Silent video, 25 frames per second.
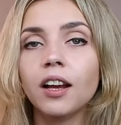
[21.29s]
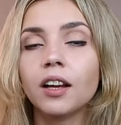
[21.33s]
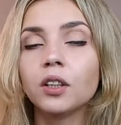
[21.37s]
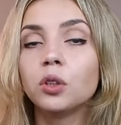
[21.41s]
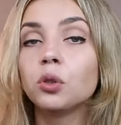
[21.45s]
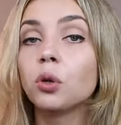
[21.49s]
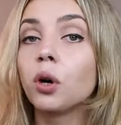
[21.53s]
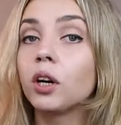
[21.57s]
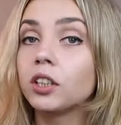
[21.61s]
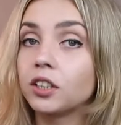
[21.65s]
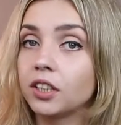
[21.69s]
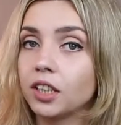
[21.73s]

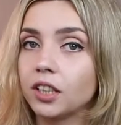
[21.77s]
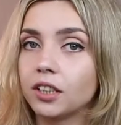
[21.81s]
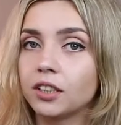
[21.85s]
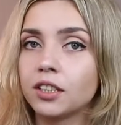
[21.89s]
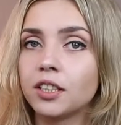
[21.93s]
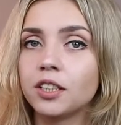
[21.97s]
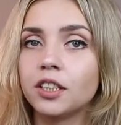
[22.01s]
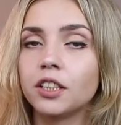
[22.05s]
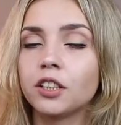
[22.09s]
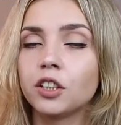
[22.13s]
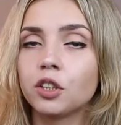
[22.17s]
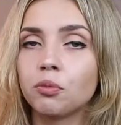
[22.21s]
но хотят
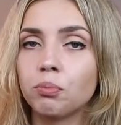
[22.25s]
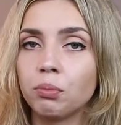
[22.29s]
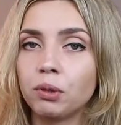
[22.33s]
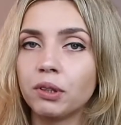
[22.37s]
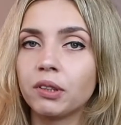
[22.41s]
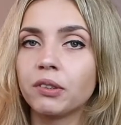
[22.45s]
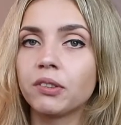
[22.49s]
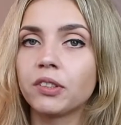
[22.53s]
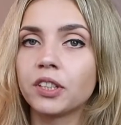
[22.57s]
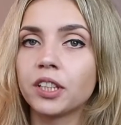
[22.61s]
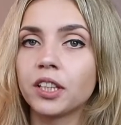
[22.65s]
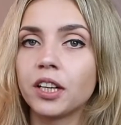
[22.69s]
сделать
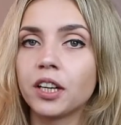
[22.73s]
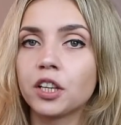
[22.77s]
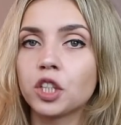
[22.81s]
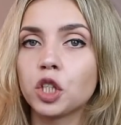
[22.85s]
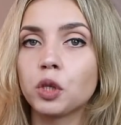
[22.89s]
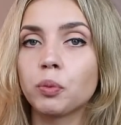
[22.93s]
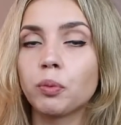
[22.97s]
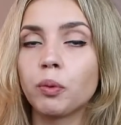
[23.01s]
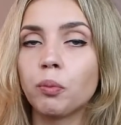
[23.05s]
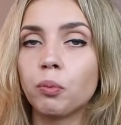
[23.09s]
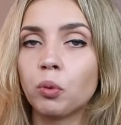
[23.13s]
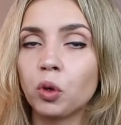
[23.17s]
первый
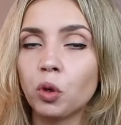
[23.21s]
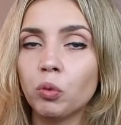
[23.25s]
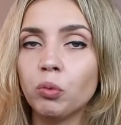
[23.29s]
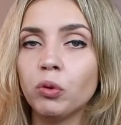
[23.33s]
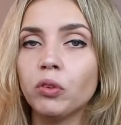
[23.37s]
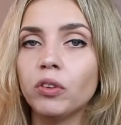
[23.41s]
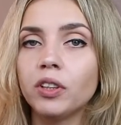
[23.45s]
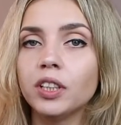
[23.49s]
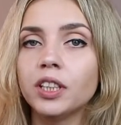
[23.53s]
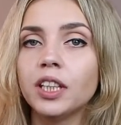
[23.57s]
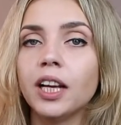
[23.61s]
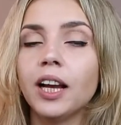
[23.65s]
заказ и
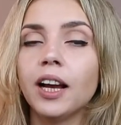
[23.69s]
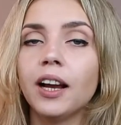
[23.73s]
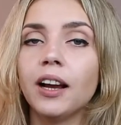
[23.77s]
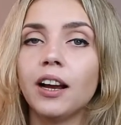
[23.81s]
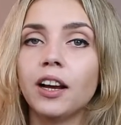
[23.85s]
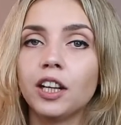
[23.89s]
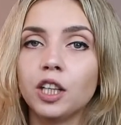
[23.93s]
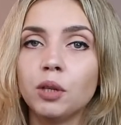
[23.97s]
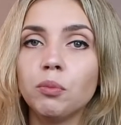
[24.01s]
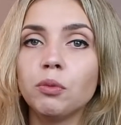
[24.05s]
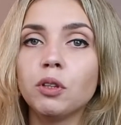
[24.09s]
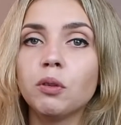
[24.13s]
попробовать,
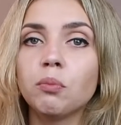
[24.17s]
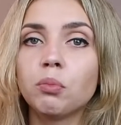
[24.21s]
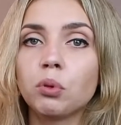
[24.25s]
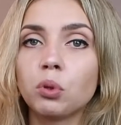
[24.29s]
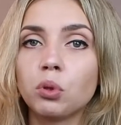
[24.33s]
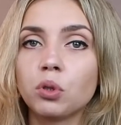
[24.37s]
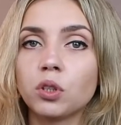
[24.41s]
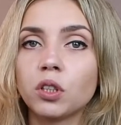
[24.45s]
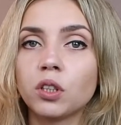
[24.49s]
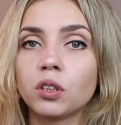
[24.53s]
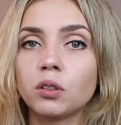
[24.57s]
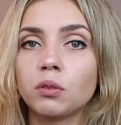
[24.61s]
они меня
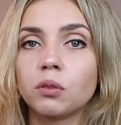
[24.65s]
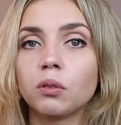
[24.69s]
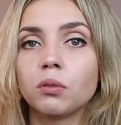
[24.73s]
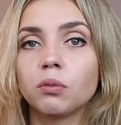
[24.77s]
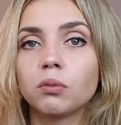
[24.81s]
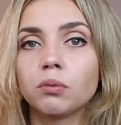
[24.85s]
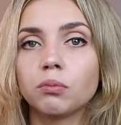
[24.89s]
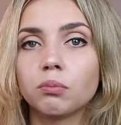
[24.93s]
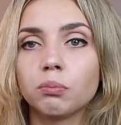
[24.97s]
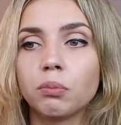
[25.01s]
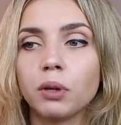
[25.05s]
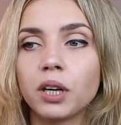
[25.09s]
просят
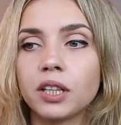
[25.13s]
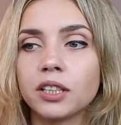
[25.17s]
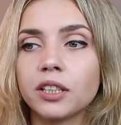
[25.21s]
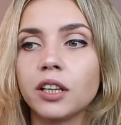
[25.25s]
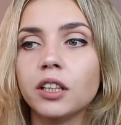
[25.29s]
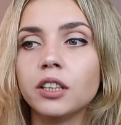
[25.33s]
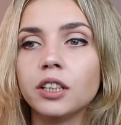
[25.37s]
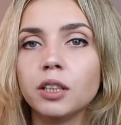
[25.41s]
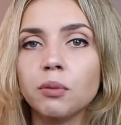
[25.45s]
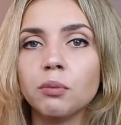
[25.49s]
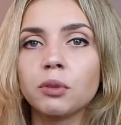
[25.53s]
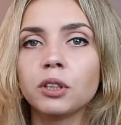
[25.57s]

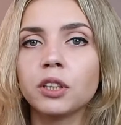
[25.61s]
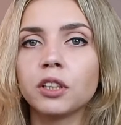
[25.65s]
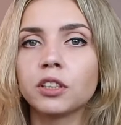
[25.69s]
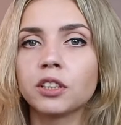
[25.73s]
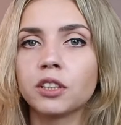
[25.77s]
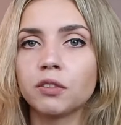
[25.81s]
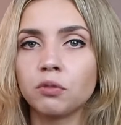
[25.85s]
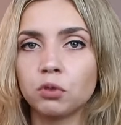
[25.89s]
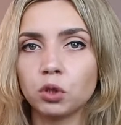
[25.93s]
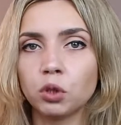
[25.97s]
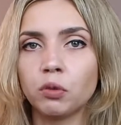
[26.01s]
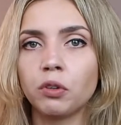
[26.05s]
показать именно
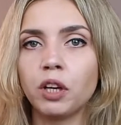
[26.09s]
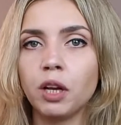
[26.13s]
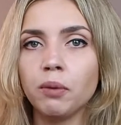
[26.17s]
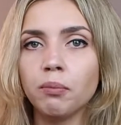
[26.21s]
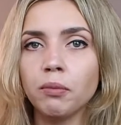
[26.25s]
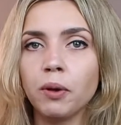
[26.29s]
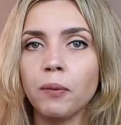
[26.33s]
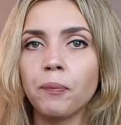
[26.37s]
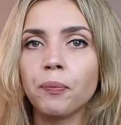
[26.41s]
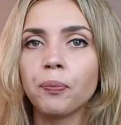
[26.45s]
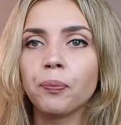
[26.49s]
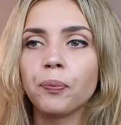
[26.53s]
за все
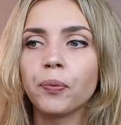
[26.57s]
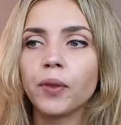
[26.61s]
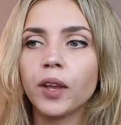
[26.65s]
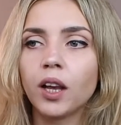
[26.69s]
время, э,